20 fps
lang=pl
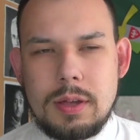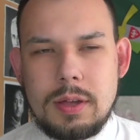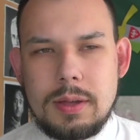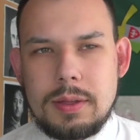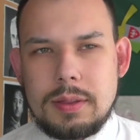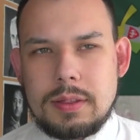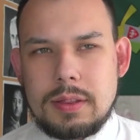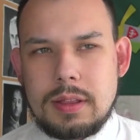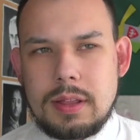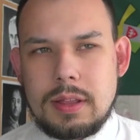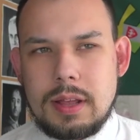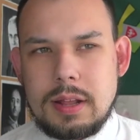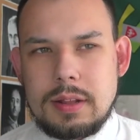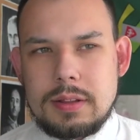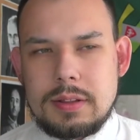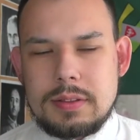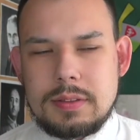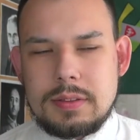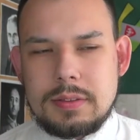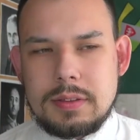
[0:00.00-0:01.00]

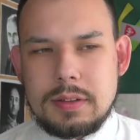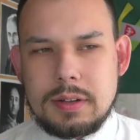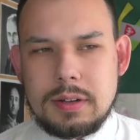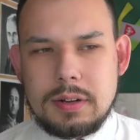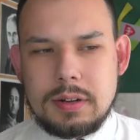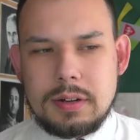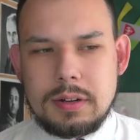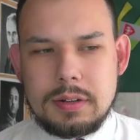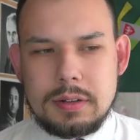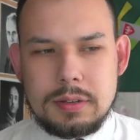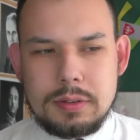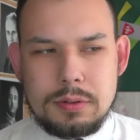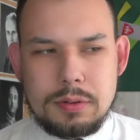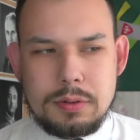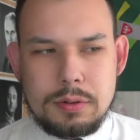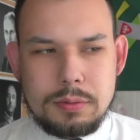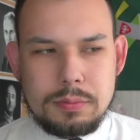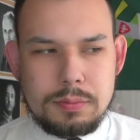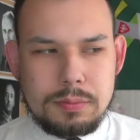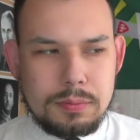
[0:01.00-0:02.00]
ten cykl
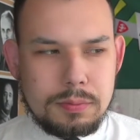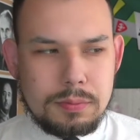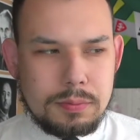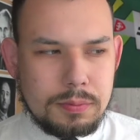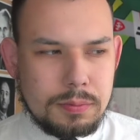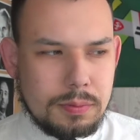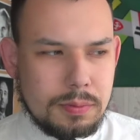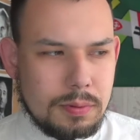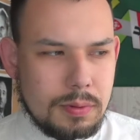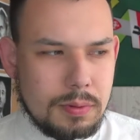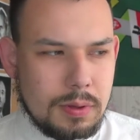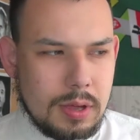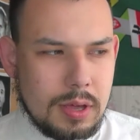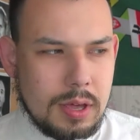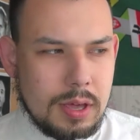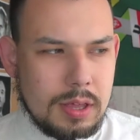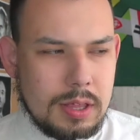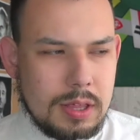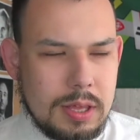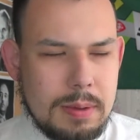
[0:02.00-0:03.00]
no,
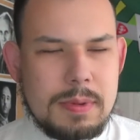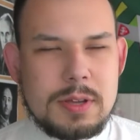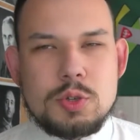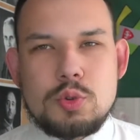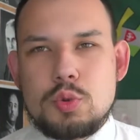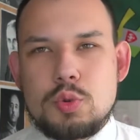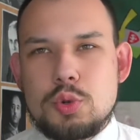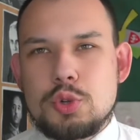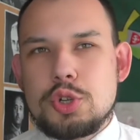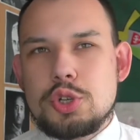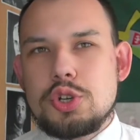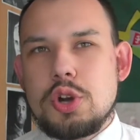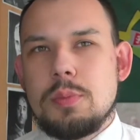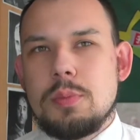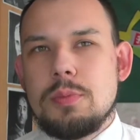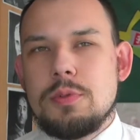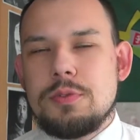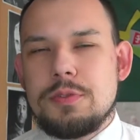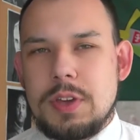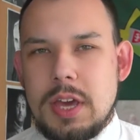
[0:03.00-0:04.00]
nie ma służyć
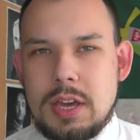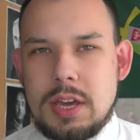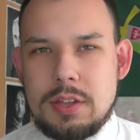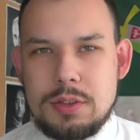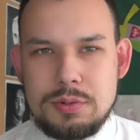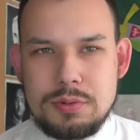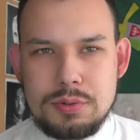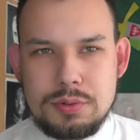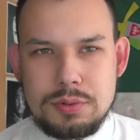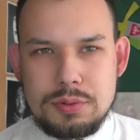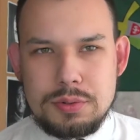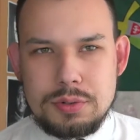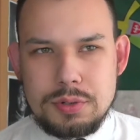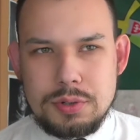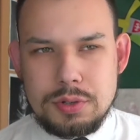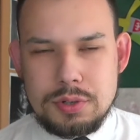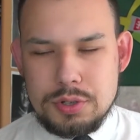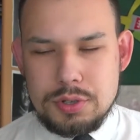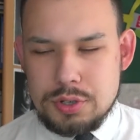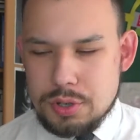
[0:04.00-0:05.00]
omówieniu
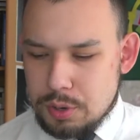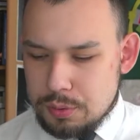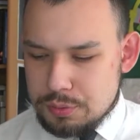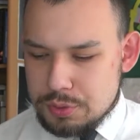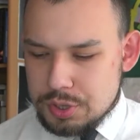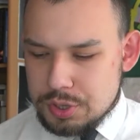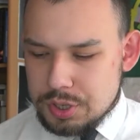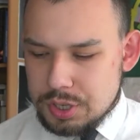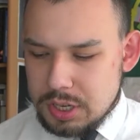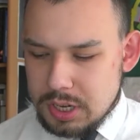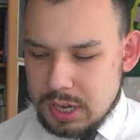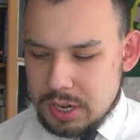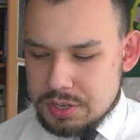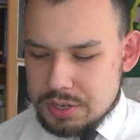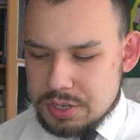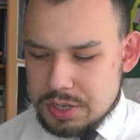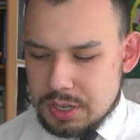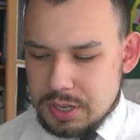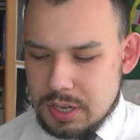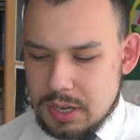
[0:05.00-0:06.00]
książki,
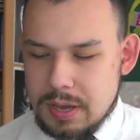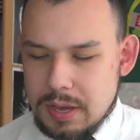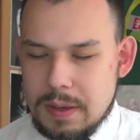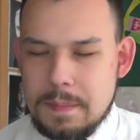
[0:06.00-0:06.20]
raczej jej